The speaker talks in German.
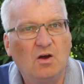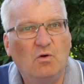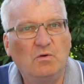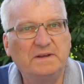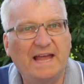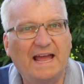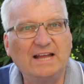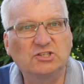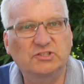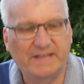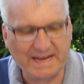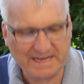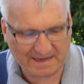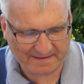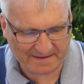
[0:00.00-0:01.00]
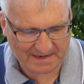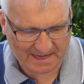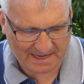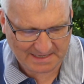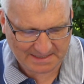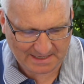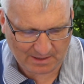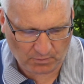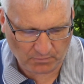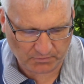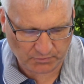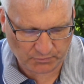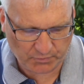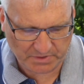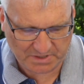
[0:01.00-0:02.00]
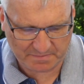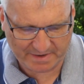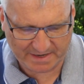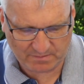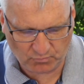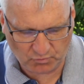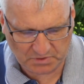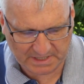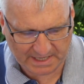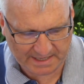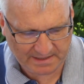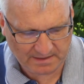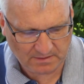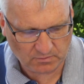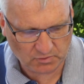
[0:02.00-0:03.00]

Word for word: Und der Herr streckte seine Hand aus und rührte meinen Mund an